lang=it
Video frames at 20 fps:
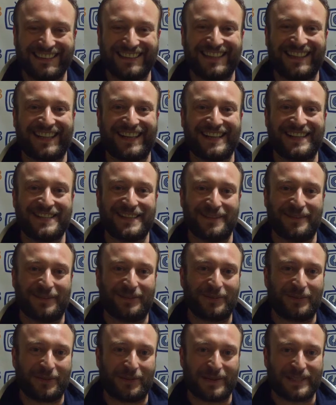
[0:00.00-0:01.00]
di tenere insieme
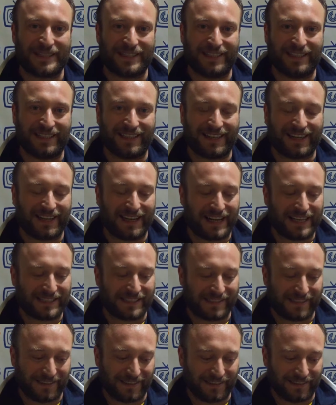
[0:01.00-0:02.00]
tutti questi
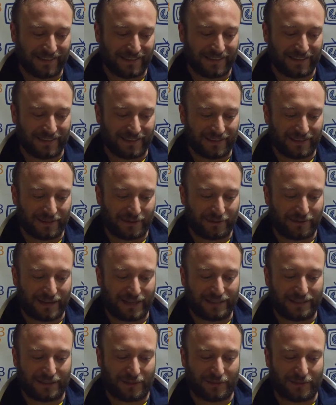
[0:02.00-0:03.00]
ragazzi
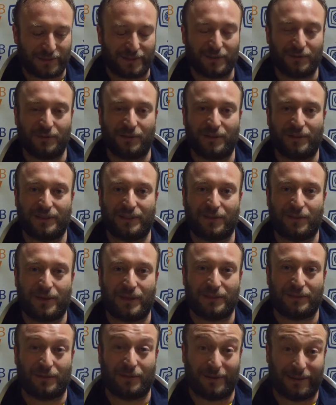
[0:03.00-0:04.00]
90, 92,
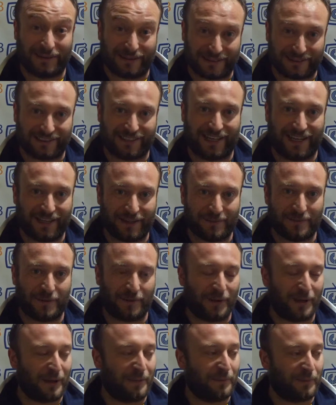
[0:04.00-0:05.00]
94, 96,
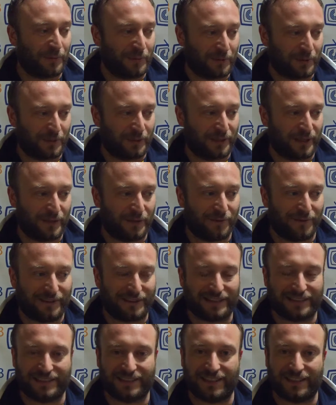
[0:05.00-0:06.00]
abbiamo in campo dei
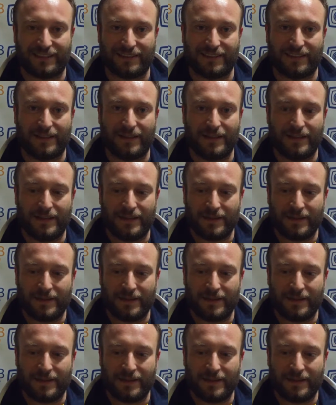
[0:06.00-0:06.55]
97